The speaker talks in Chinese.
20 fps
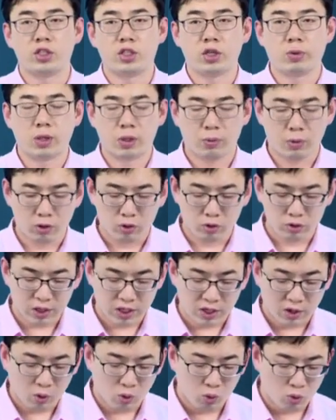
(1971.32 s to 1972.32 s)
期成本的包络
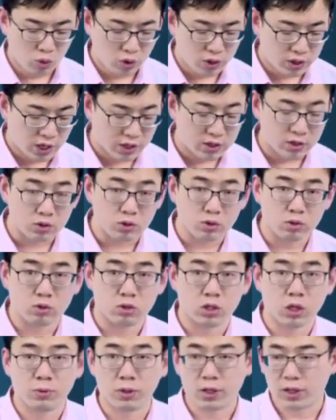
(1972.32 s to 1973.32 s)
线，无论它是总
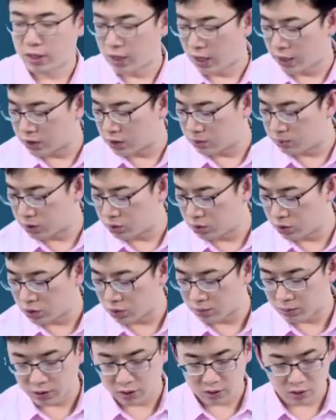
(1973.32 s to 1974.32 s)
成本还是平均
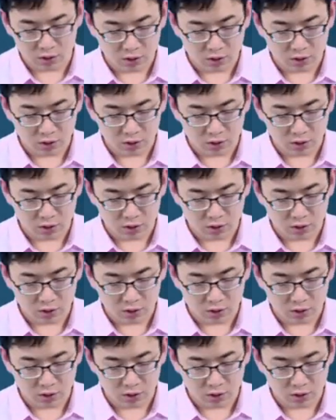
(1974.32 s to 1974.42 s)
成本。